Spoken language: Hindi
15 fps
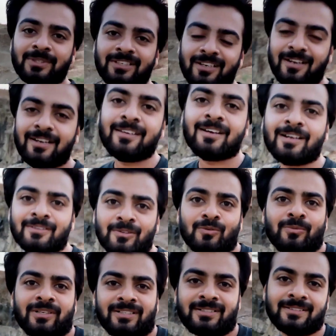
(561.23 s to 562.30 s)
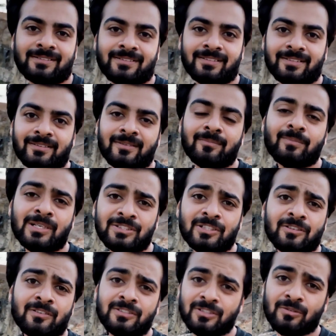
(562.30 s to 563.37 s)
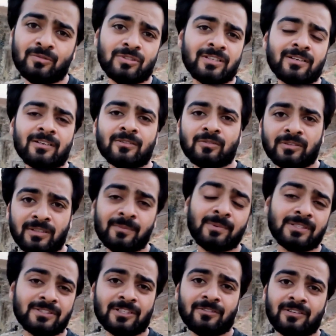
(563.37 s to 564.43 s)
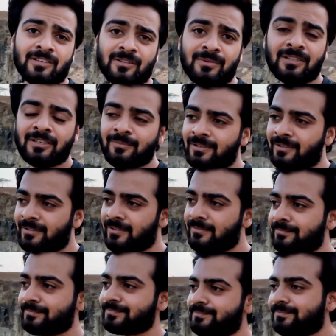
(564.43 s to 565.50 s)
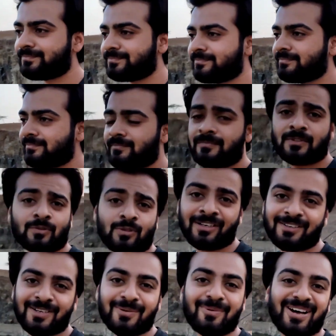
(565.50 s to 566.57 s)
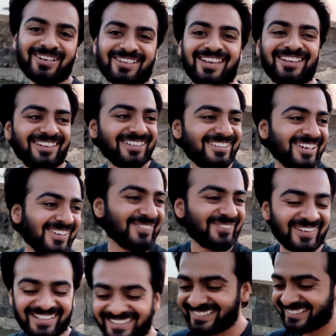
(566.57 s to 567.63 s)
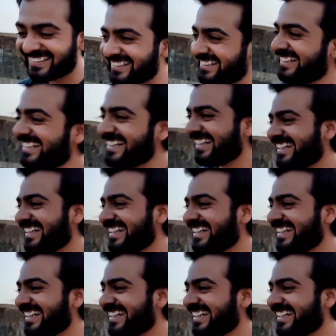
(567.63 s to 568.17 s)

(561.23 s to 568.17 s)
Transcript: अपनी गाड़ी हाथ धो बैठ सकते हैं पंचर वंचर हो जाएगा तो इधर पंचर वाला भी नहीं मिलेगा तो धक्का मार के ले जाना पड़ेगा